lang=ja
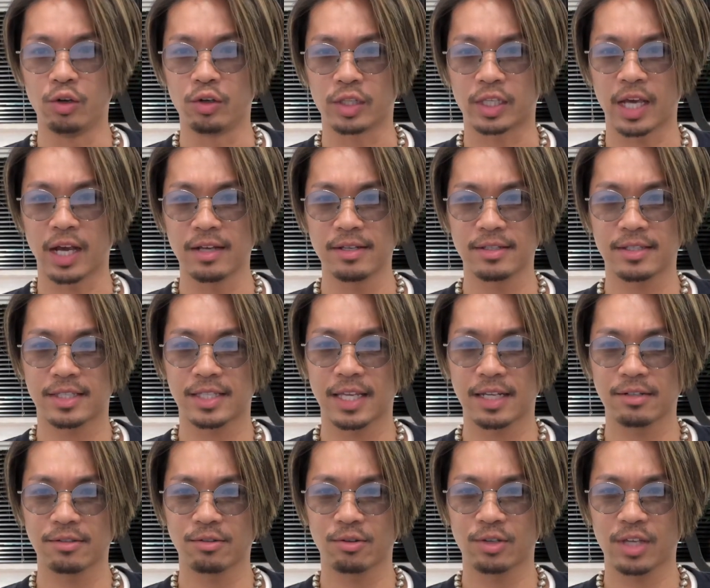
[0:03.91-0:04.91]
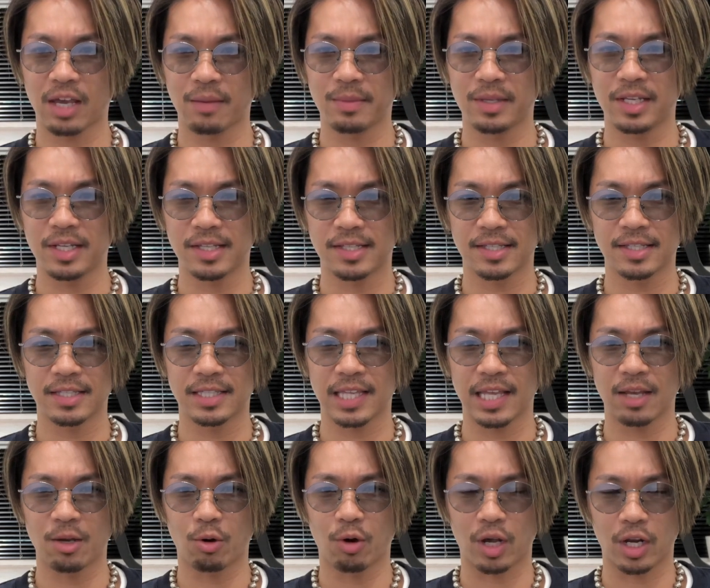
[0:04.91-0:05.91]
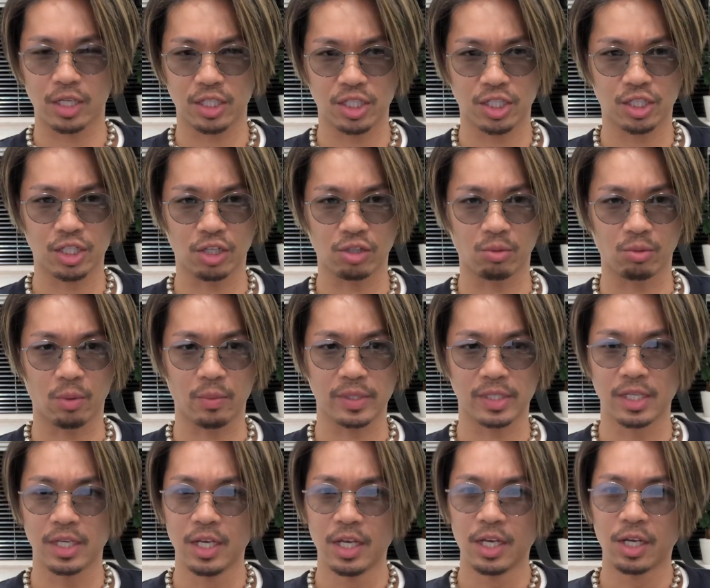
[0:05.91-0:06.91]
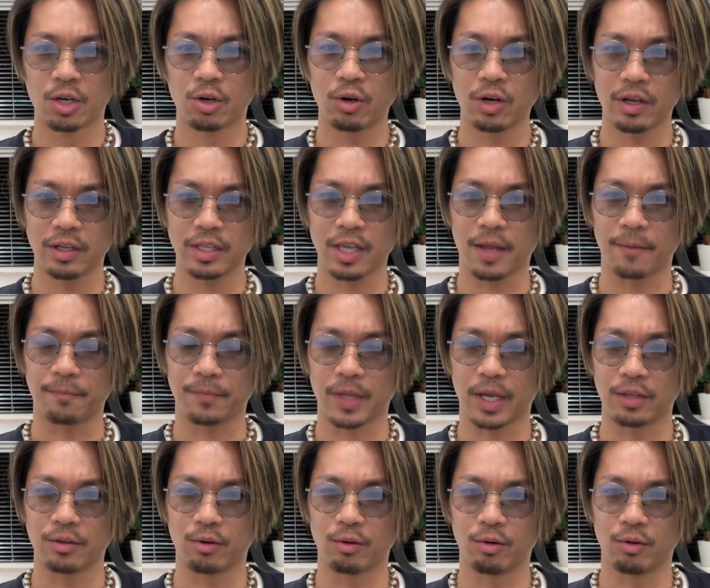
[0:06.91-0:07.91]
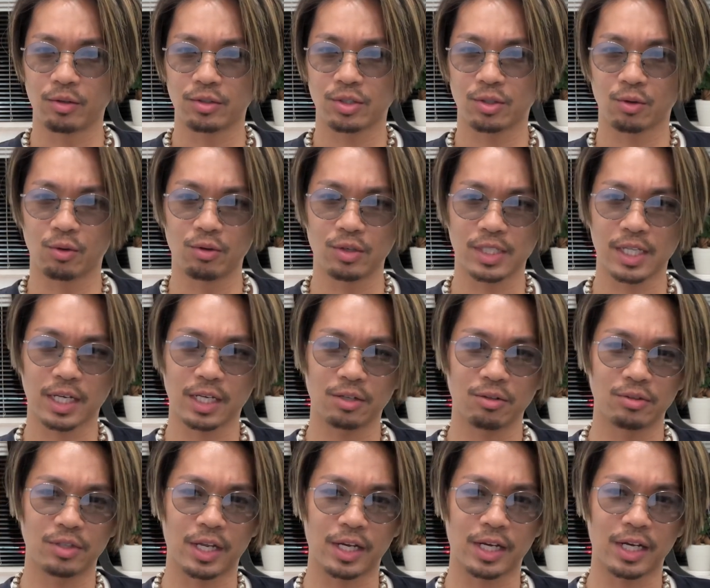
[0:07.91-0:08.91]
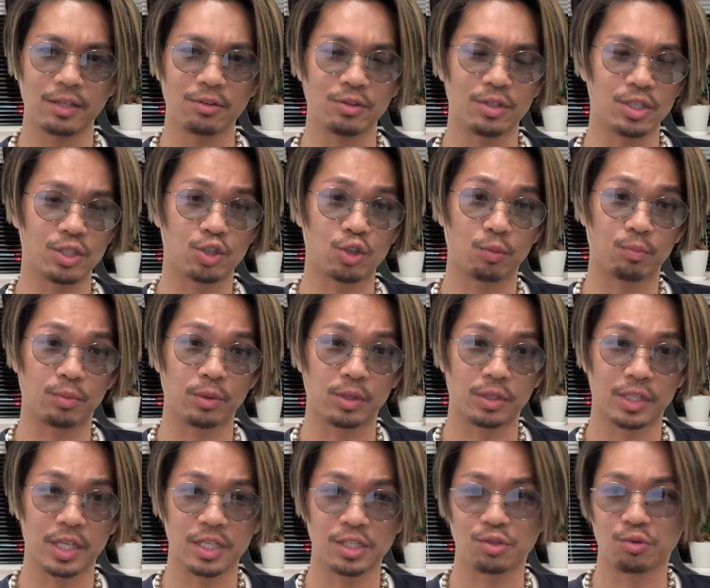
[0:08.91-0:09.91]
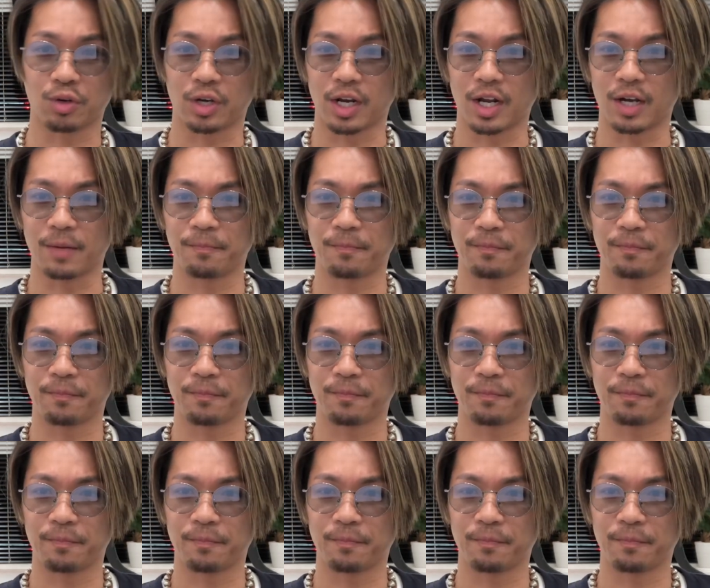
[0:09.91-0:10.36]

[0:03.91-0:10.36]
キャンセルの闇についてお話ししたいと思いますこれはね、あのー、ちょっと大阪の仲のいいショップの店長から